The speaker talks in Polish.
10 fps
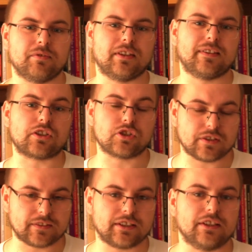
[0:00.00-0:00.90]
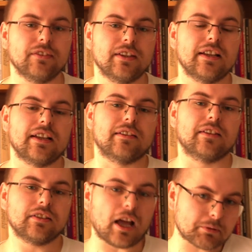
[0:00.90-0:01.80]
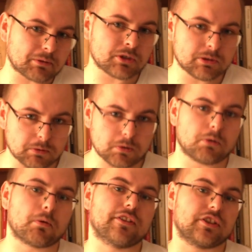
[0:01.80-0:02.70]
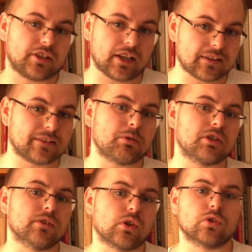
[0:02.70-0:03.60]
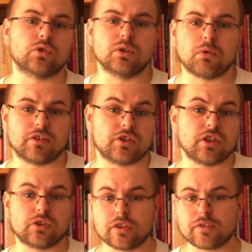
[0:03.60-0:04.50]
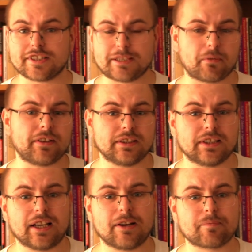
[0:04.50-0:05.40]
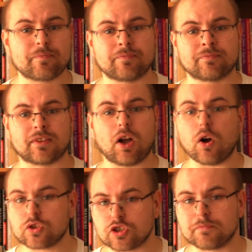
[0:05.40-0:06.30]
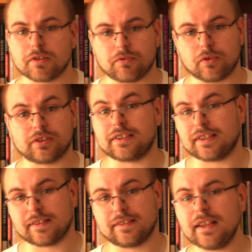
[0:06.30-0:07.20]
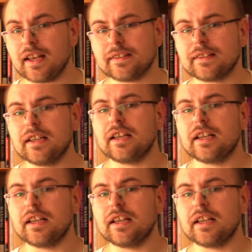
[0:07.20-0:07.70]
zacznie stream, a potem będziemy omawiać tekst, będziemy go kontynuować. Jeżeli ktoś z Was nie pamięta, mm, o czym ten tekst jest,